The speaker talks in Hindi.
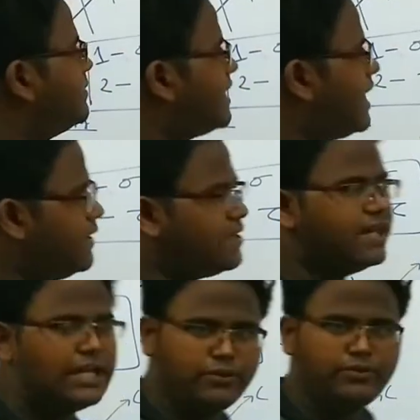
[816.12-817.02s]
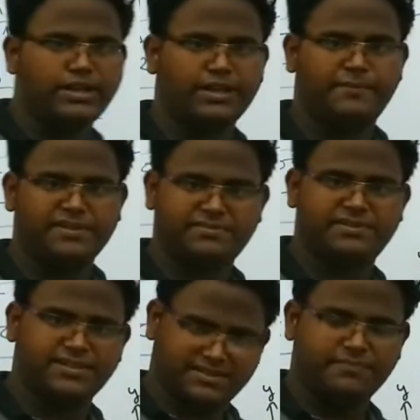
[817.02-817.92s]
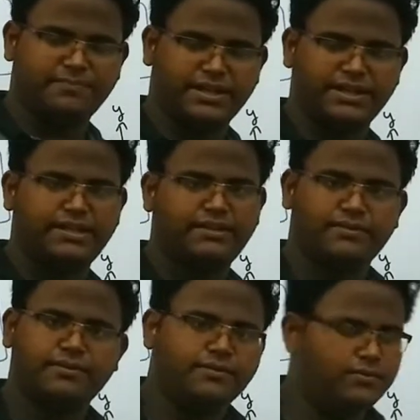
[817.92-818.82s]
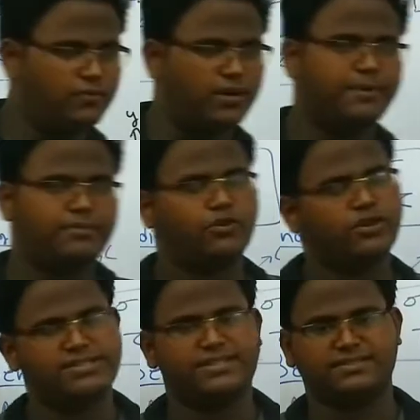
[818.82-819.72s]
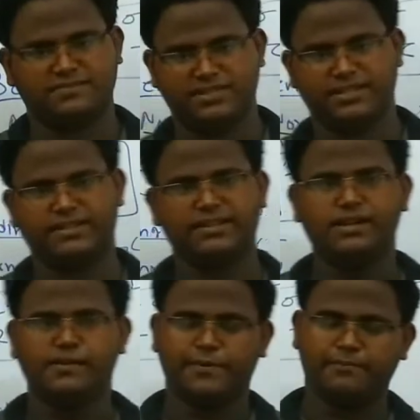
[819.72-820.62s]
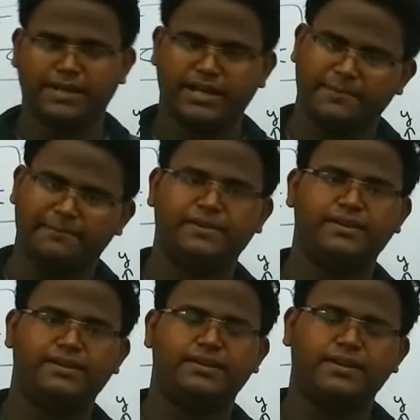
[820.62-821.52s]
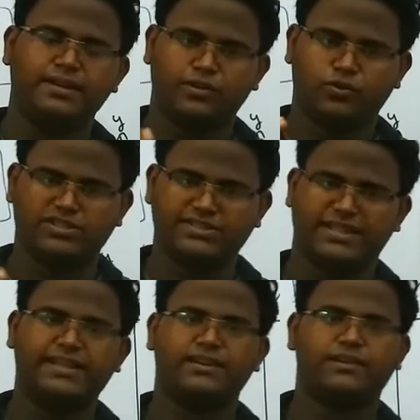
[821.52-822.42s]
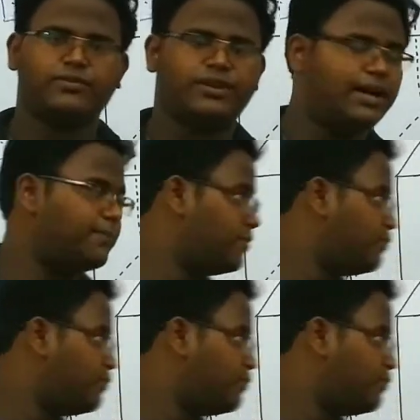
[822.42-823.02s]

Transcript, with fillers: जब हम इसे आगे कंटिन्यू करेंगे प्रिंसिपल स्टेशन पढ़ेंगे वहां पर हम और अच्छी तरह समझ जाएंगे पर मैं अभी कोशिश यही कर रहा हूँ कि